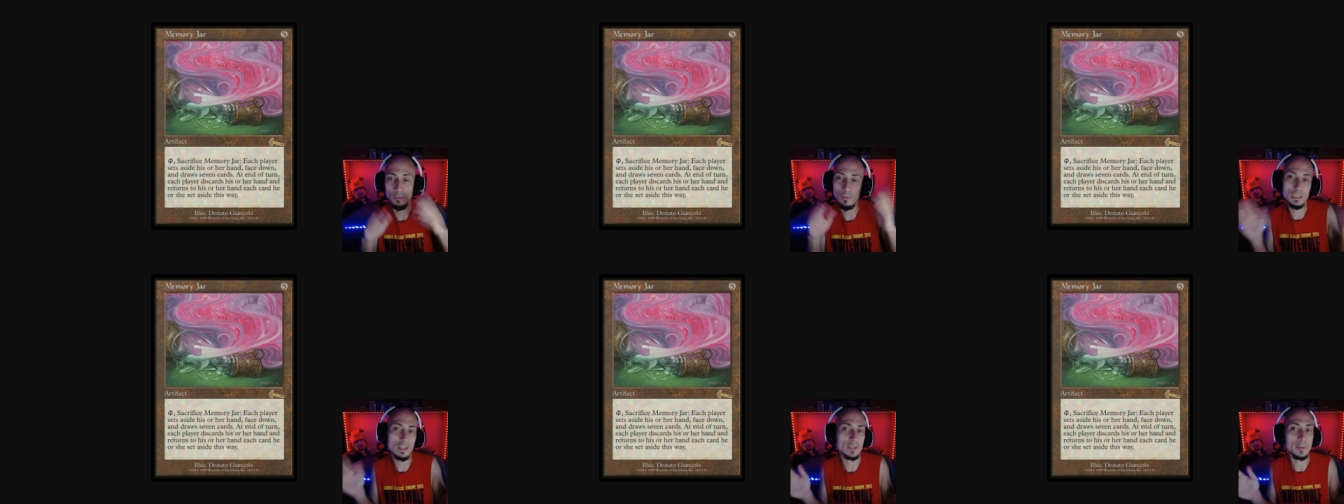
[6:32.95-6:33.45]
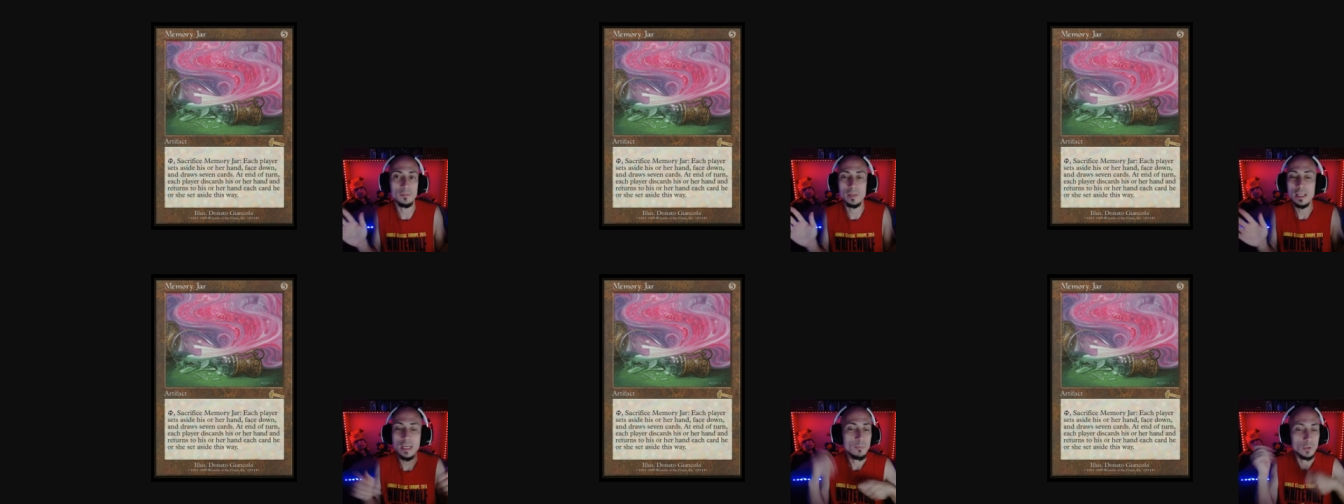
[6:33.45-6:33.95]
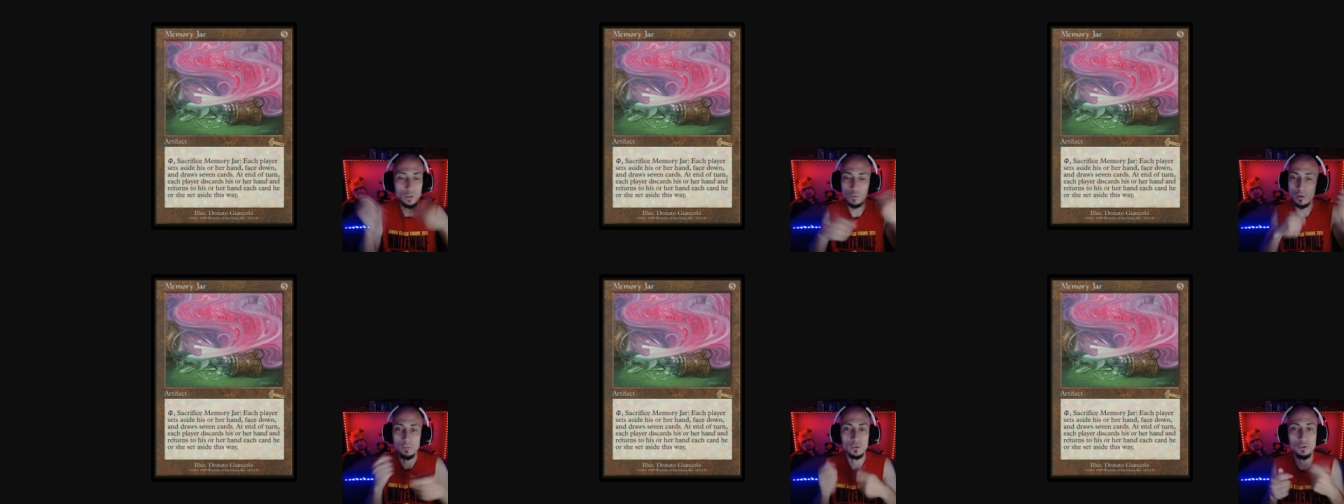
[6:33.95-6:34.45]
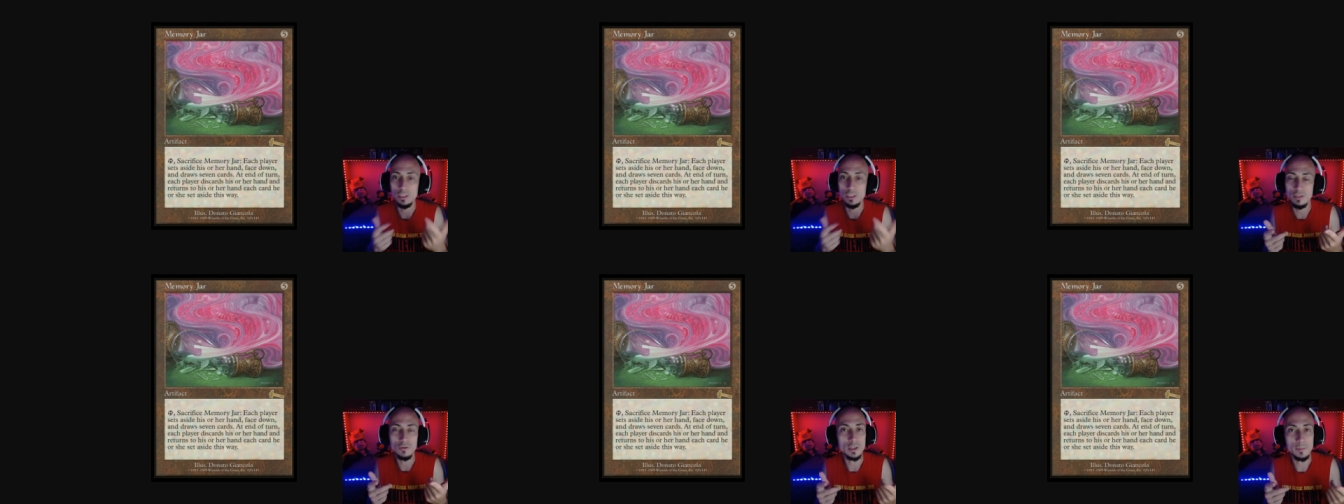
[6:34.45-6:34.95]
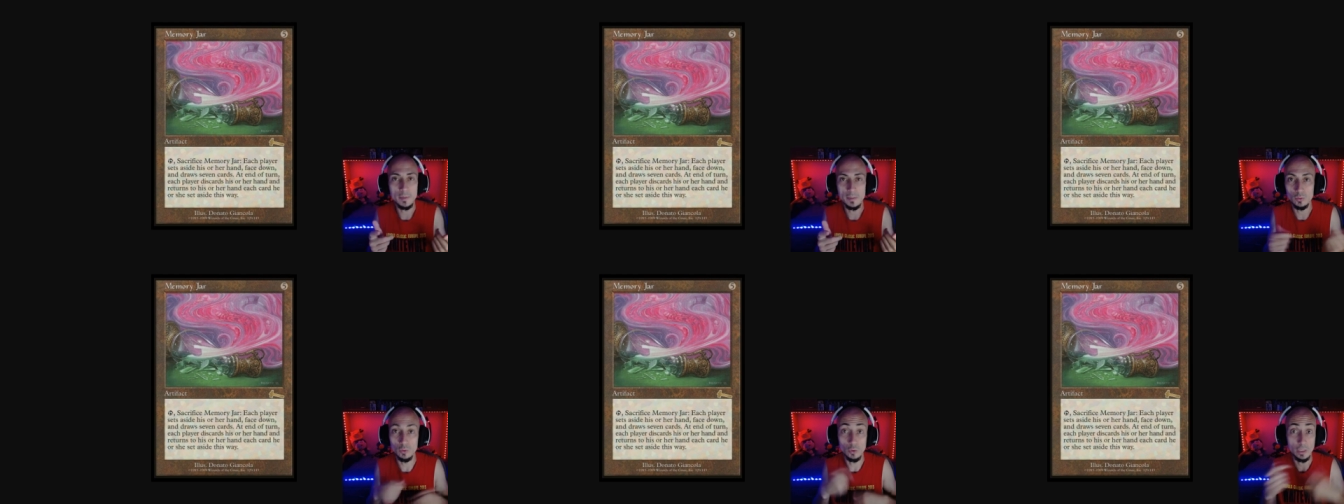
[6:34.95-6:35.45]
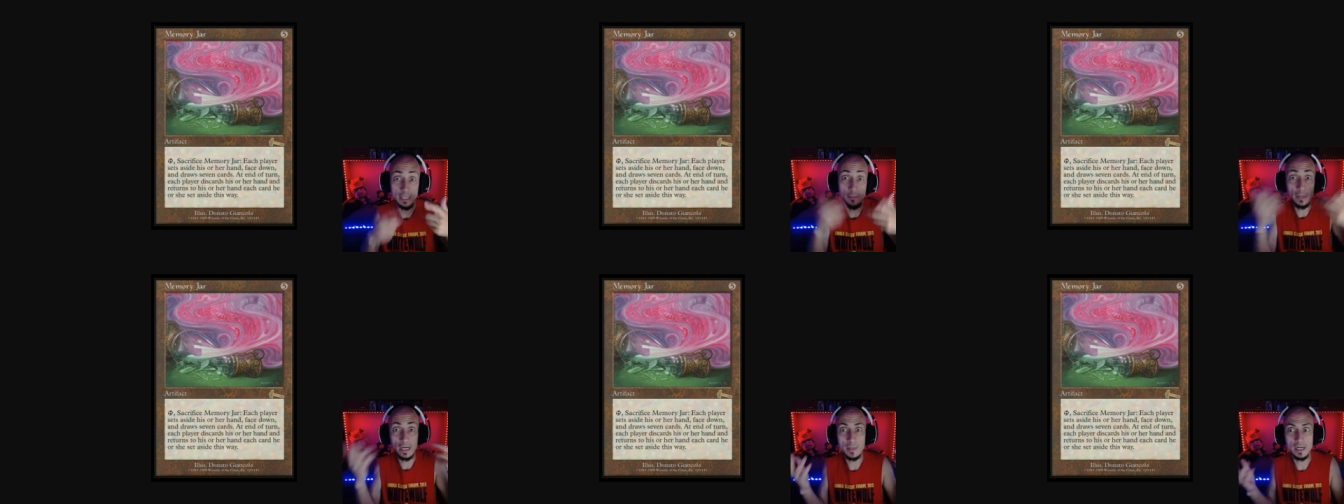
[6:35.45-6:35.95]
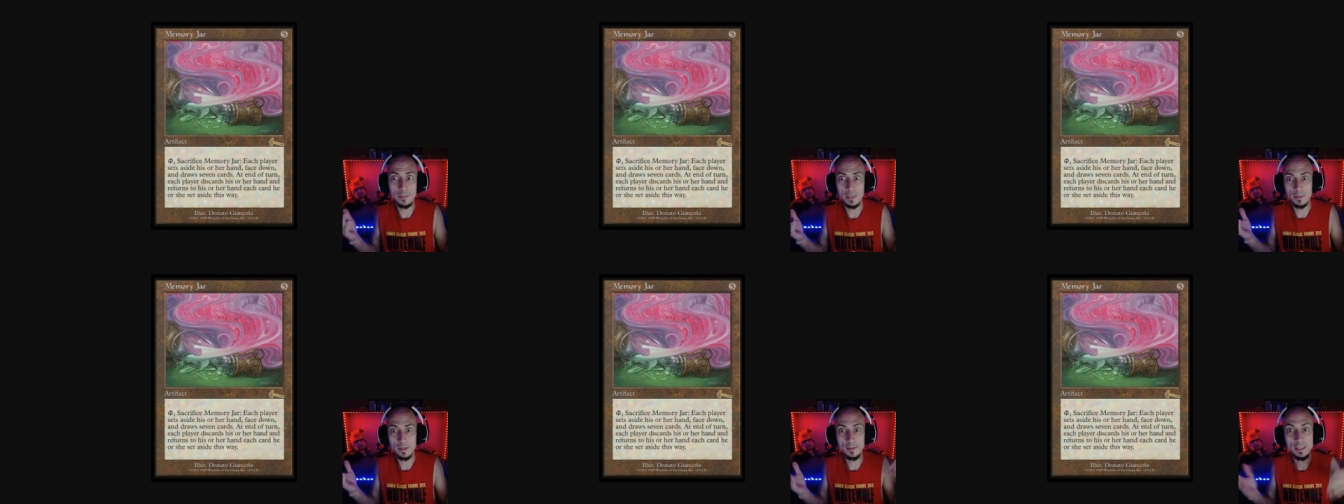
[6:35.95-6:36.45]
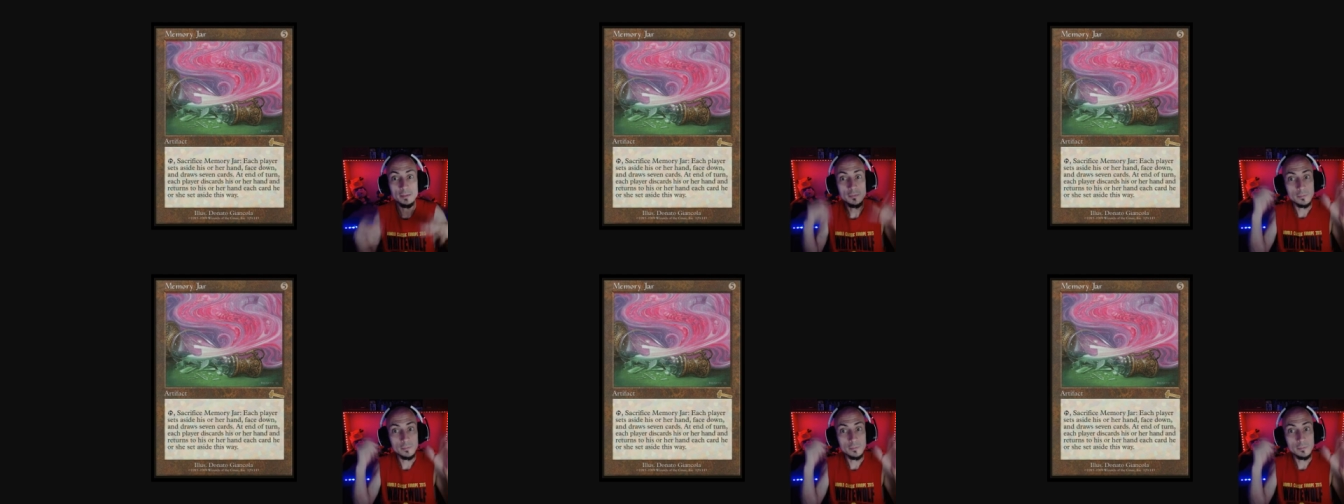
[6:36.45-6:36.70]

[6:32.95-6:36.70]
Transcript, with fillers: Puedes, hacerme, puedes jugar un montón de hechizos el primer turno que den mana, mana, mana, mana, mana.